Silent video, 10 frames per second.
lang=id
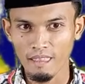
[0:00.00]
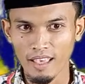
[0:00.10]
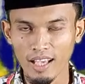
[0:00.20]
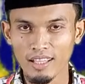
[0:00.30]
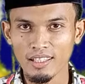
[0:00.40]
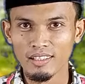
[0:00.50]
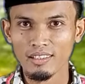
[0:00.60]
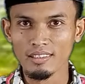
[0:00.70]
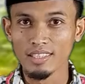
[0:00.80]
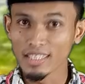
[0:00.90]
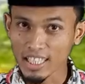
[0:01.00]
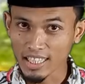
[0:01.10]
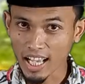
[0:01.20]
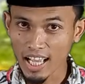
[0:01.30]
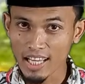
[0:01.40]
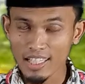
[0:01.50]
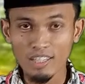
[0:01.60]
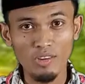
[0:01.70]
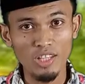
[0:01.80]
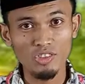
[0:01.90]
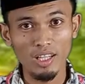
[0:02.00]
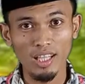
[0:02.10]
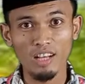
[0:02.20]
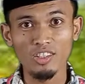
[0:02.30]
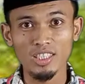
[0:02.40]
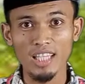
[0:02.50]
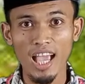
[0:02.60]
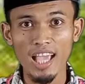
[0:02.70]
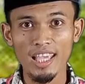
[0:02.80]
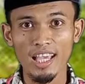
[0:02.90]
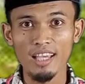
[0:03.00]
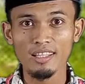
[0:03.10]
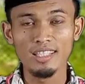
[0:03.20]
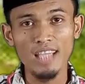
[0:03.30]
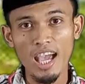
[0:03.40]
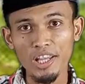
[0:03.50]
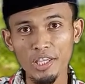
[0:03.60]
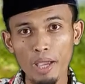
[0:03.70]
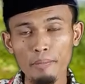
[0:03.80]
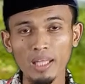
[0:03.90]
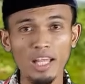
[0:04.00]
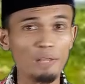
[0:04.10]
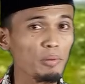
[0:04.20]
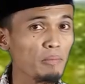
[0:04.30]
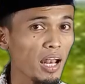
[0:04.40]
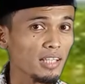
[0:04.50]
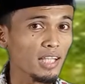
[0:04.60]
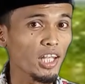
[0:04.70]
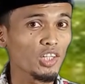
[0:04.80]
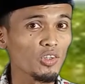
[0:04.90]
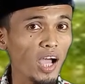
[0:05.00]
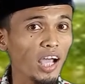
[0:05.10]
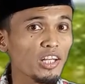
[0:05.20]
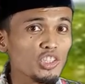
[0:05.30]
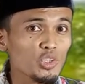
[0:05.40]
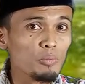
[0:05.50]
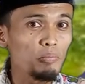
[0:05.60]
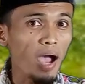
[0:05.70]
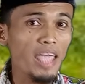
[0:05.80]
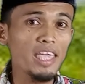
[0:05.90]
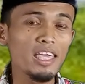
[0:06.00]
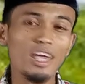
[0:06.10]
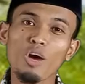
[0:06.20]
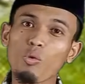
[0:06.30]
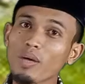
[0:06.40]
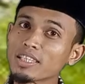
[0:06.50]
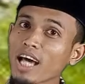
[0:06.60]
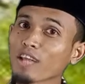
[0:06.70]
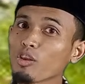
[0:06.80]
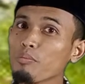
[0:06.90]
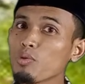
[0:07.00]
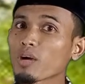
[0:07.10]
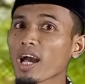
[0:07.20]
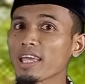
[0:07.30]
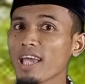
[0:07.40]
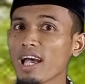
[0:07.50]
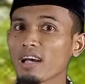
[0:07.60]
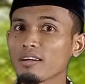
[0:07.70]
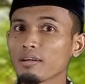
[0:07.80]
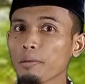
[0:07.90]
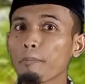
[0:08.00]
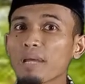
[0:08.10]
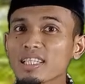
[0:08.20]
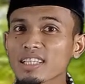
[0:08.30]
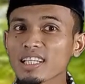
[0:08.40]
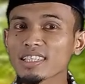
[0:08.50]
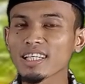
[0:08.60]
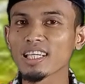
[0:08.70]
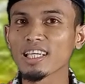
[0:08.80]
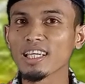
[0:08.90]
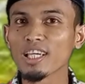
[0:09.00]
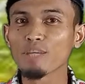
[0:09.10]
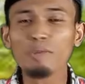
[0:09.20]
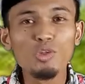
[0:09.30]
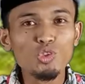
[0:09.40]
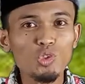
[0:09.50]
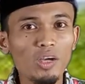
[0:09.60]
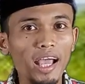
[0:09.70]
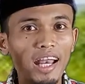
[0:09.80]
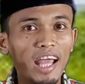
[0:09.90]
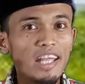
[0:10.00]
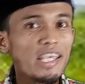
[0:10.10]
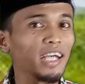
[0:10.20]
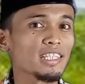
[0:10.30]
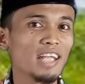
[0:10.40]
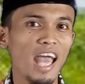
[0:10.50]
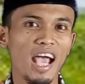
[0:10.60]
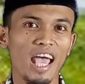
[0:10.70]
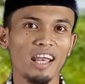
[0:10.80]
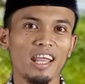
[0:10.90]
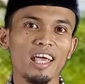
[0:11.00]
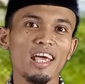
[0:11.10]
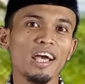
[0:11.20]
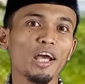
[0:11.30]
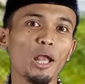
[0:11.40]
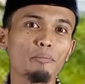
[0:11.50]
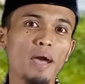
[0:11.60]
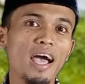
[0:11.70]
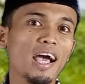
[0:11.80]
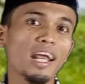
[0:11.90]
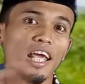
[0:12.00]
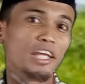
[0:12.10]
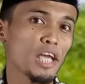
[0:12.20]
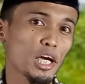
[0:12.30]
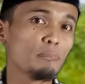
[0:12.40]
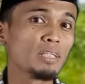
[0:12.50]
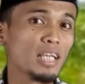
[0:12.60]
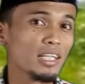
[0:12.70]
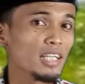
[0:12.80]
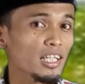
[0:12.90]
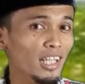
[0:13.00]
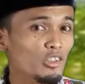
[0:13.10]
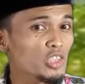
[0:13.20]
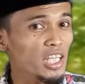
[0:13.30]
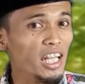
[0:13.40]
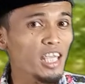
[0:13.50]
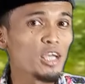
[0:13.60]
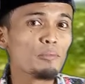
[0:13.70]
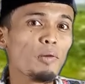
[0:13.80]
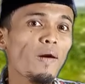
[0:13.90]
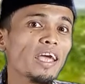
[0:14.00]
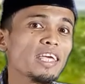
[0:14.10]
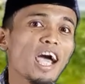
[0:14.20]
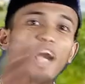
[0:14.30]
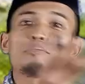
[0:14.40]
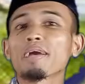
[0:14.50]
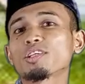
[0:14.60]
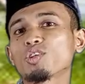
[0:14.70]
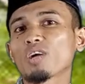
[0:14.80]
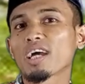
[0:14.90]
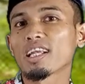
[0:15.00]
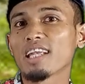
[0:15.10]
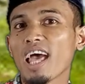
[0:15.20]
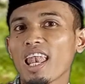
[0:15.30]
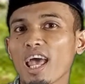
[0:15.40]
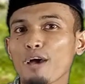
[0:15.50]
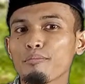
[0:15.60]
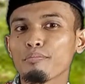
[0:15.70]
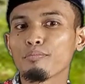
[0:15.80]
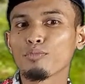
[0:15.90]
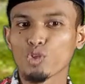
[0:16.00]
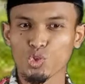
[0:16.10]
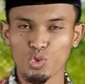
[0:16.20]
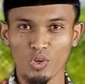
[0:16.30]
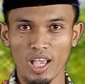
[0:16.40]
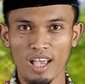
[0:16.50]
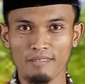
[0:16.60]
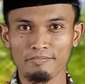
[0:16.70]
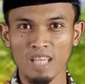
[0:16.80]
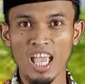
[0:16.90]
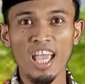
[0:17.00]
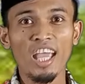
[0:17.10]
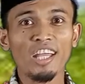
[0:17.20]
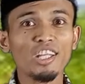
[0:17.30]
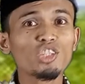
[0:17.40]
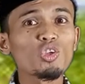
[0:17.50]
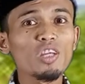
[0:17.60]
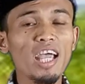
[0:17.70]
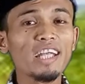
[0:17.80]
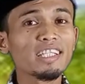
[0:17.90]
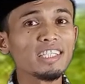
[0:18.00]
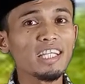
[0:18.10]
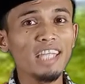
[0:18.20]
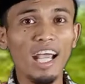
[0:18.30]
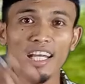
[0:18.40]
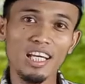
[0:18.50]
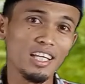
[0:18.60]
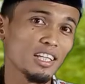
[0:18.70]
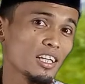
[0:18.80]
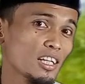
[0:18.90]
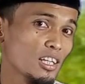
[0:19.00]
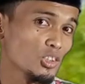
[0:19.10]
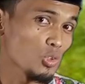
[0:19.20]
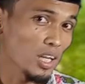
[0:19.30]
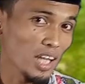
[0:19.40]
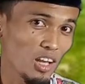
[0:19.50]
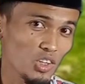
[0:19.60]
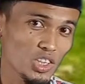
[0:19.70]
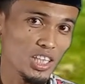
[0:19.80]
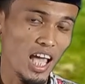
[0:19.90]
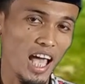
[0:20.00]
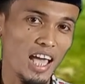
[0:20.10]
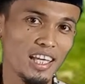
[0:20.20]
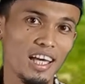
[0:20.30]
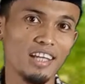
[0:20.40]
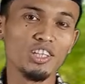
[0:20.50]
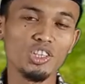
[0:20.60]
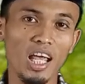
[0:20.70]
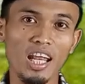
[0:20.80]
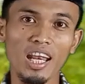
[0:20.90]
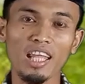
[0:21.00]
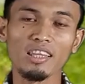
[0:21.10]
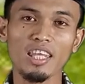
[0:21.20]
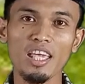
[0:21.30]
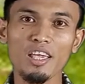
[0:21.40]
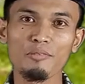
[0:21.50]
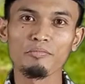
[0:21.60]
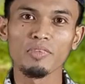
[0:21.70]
Ya. Diceritakan di Quran surat al ya, di hari kiamat dari pembalasan itu akan dijumpai wajah atau muka yang berseri-seri menunjukkan adanya kesenangan. Kenapa? Karena ini akan menjadi salah satu ciri bahwa ia akan masuk ke dalam surga. Di surga diceritakan di surat Al-Ghasyiyah ya, di sana nanti